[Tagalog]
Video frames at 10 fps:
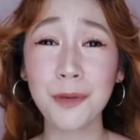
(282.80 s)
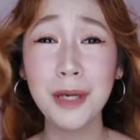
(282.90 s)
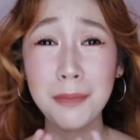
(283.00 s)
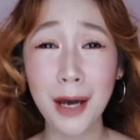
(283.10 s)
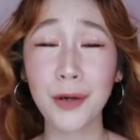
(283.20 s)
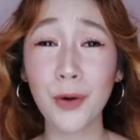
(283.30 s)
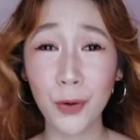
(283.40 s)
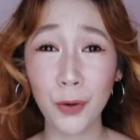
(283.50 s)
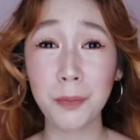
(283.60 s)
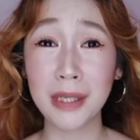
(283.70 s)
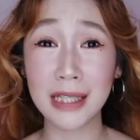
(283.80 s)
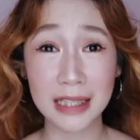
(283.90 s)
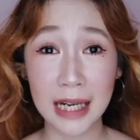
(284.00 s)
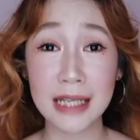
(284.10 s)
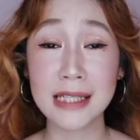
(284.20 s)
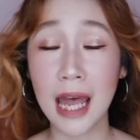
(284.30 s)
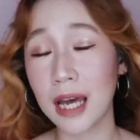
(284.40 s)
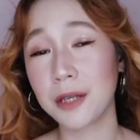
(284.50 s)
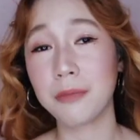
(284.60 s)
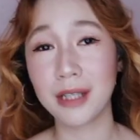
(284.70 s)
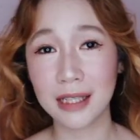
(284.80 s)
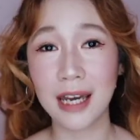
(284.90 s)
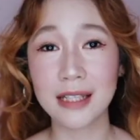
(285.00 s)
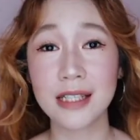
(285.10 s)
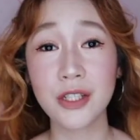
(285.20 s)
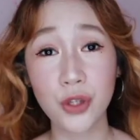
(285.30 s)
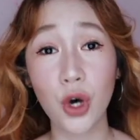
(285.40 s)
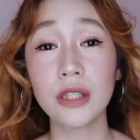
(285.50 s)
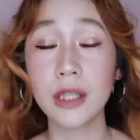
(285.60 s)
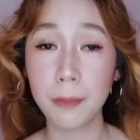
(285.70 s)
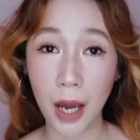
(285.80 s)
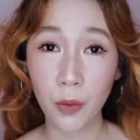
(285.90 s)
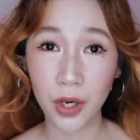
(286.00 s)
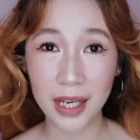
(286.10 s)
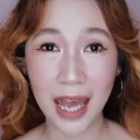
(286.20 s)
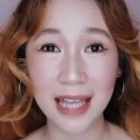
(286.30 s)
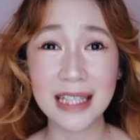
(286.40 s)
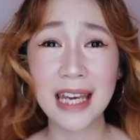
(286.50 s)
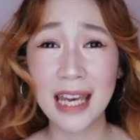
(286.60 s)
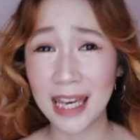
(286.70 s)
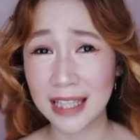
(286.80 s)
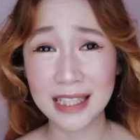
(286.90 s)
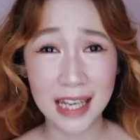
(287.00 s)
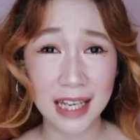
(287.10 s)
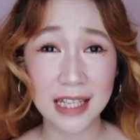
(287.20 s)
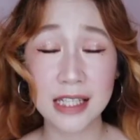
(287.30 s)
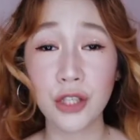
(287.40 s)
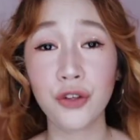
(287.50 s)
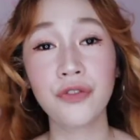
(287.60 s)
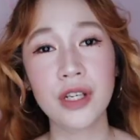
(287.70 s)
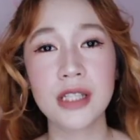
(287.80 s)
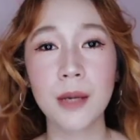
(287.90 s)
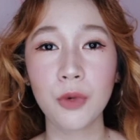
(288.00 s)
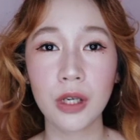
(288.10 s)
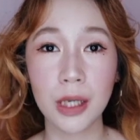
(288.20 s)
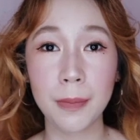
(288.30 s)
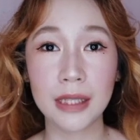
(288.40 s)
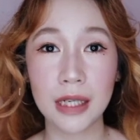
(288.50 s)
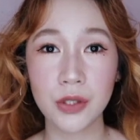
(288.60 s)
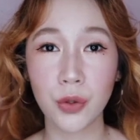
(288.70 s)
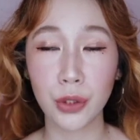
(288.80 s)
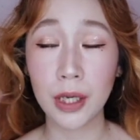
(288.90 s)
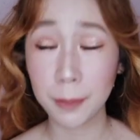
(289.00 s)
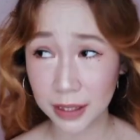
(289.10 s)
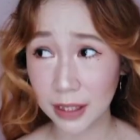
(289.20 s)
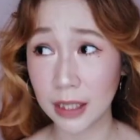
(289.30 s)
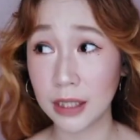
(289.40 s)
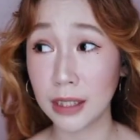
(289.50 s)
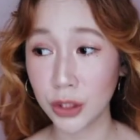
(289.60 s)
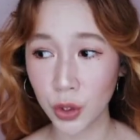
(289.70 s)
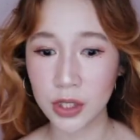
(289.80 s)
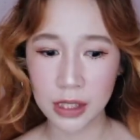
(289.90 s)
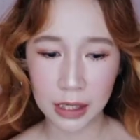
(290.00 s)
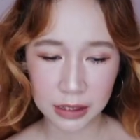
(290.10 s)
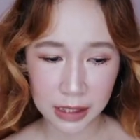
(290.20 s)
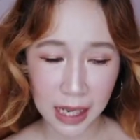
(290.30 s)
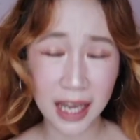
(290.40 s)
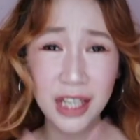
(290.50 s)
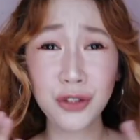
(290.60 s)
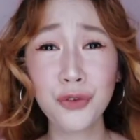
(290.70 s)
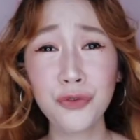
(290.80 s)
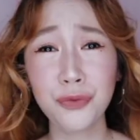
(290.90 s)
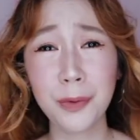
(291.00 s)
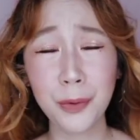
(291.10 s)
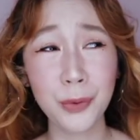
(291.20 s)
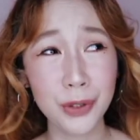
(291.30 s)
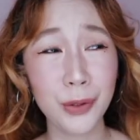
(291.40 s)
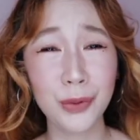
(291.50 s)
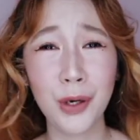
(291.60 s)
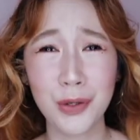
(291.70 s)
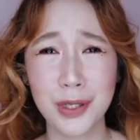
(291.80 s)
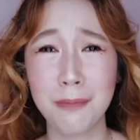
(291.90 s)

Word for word: may bago kong pinatry sa aking mga cats. It's called the Power Cat. And guys, ito, first time ko lang ipatry, so, ipatry ito sa kanila. And eh, nung unang-una ko